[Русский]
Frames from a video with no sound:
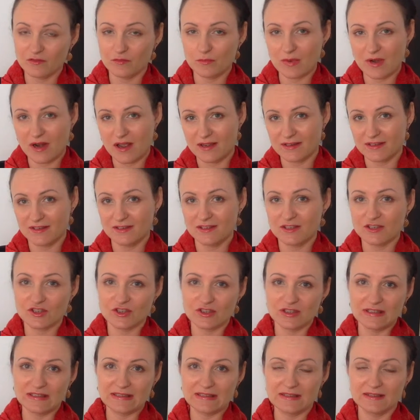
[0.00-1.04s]
в браке
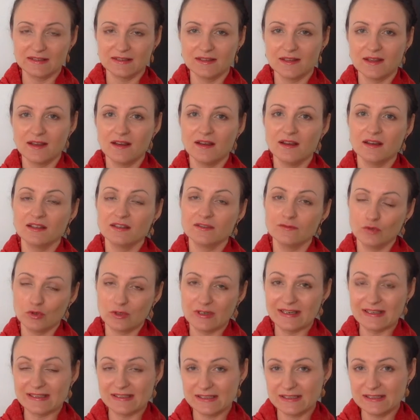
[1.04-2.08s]
лежит на
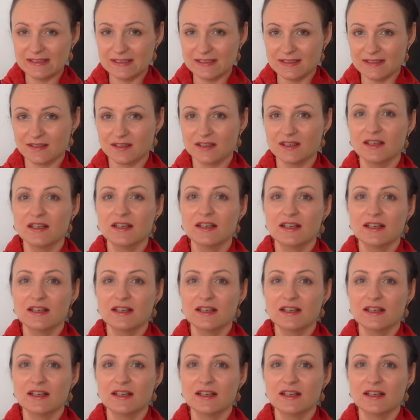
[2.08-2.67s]
двух родителях –